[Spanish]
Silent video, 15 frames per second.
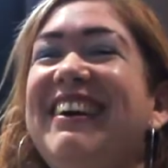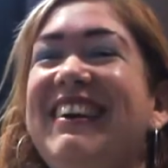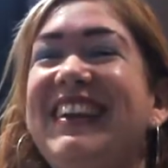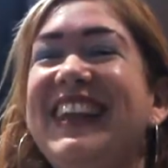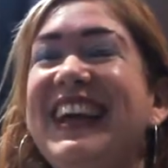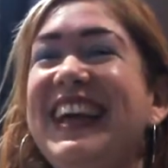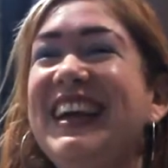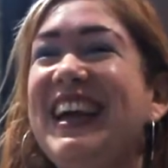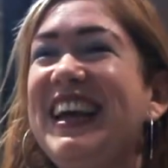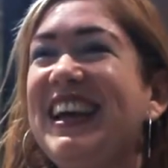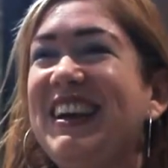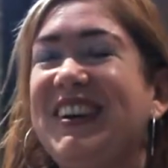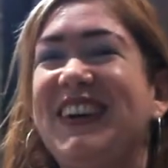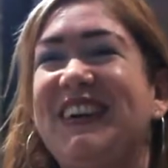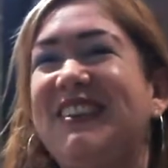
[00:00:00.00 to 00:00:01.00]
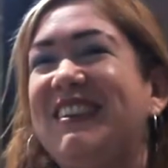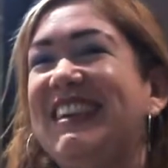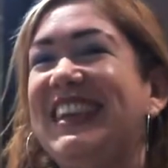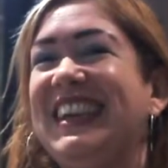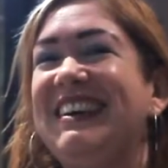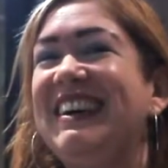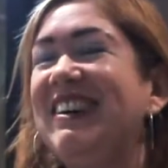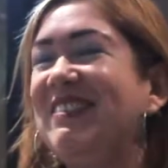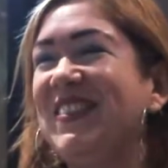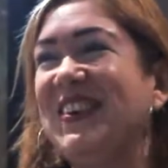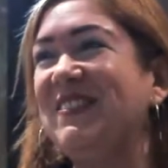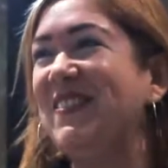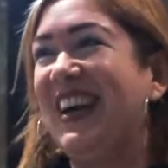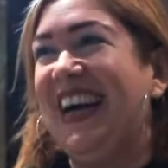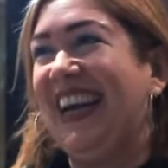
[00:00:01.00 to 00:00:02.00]
verdad, eh, cocinaba muy
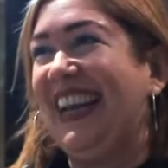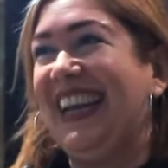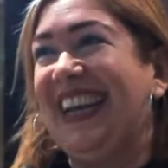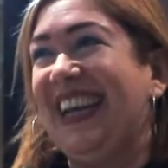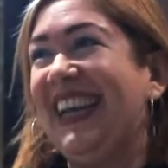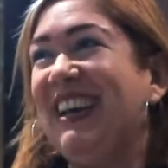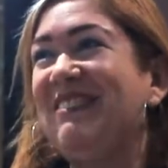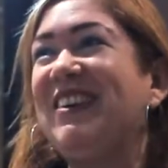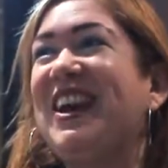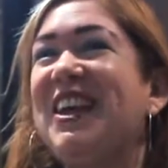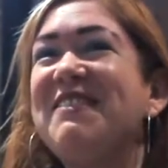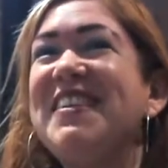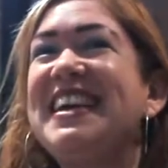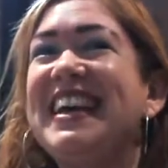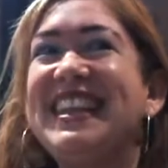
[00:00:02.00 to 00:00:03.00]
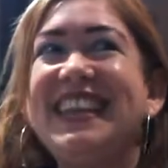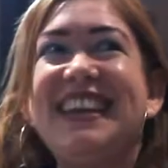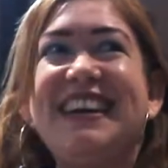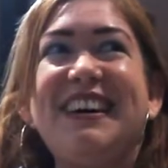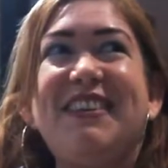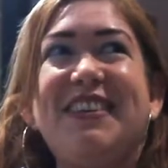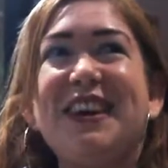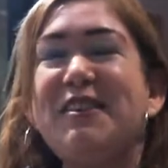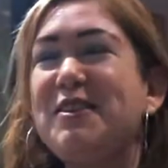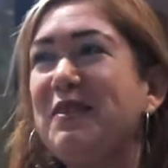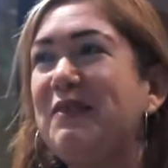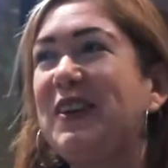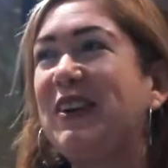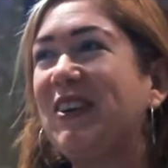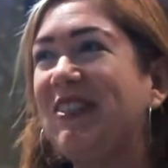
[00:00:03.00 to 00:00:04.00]
mal, pero a mí me encantaba ver a mi
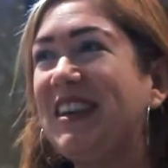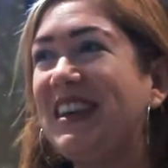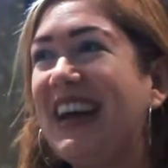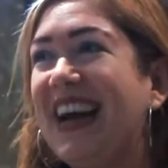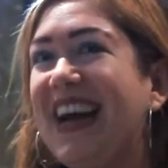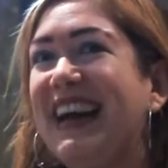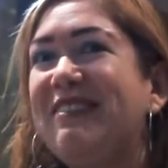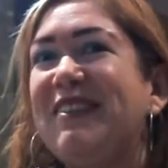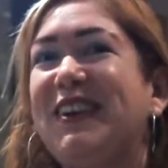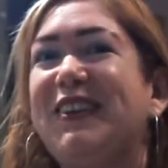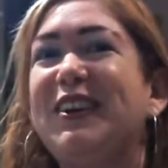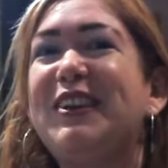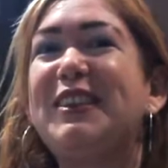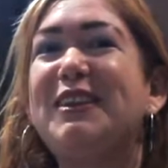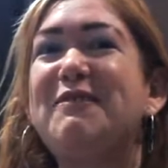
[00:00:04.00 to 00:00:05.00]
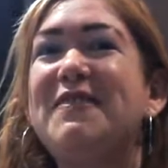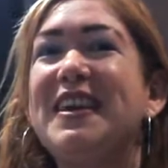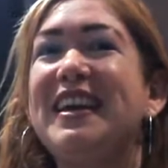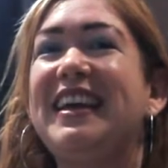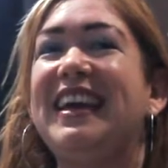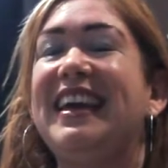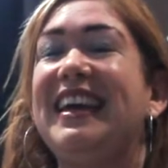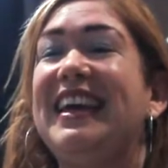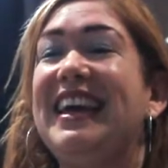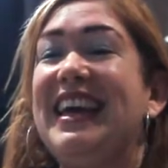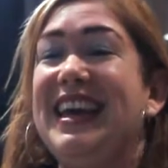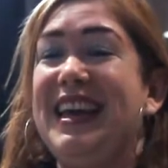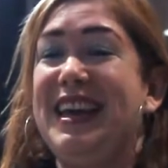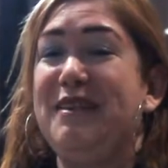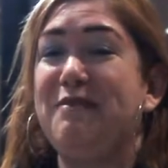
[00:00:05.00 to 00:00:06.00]
mamá cocinar. Me acuerdo también que
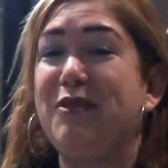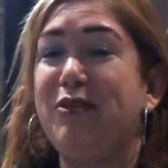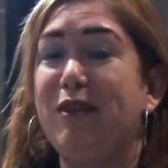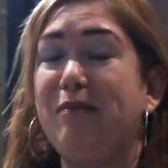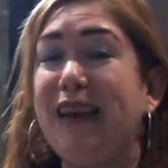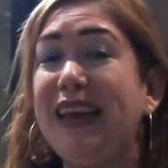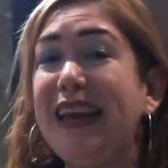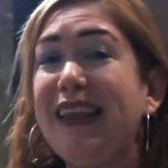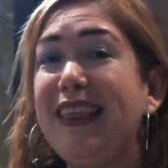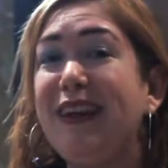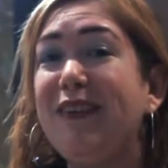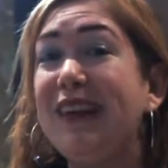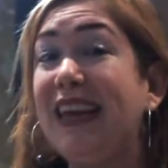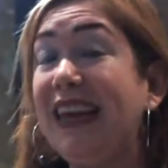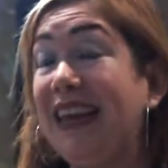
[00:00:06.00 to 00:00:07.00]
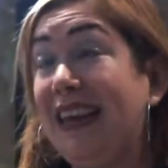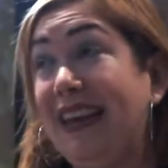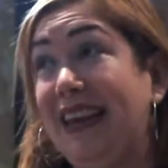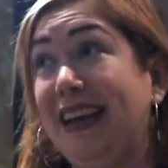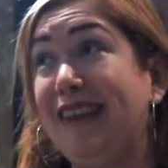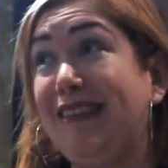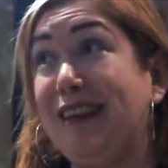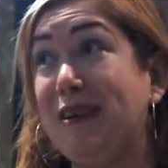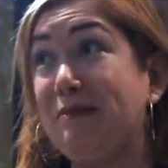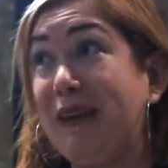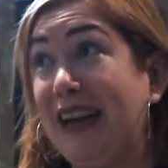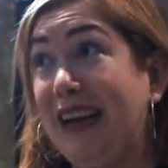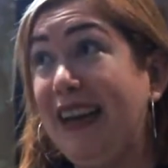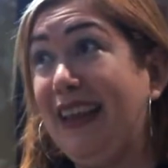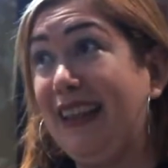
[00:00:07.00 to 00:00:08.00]
eh, mi familia es de una isla que se llama
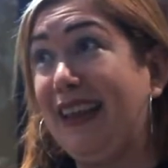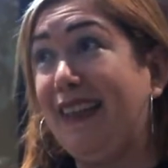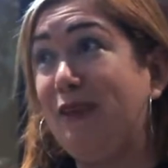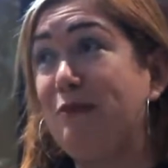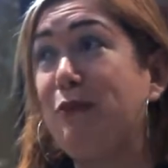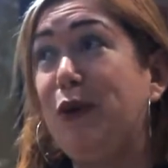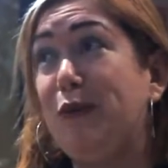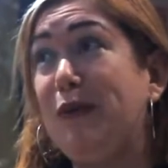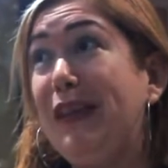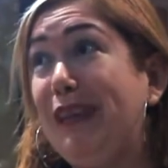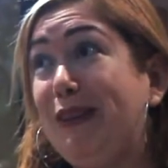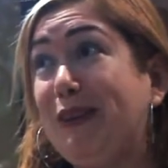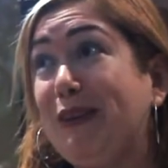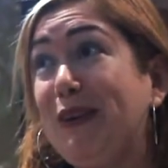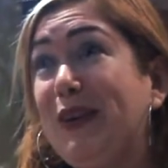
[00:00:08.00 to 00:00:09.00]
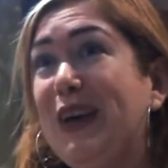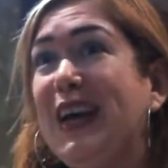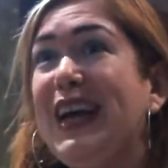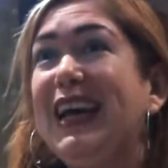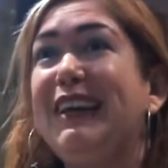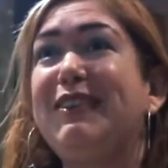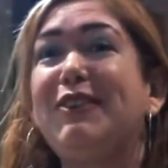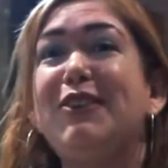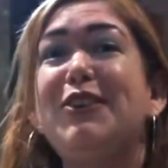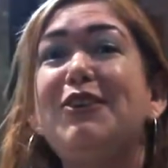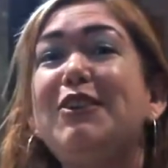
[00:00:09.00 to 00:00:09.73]
Margarita, de un pueblito. Entonces yo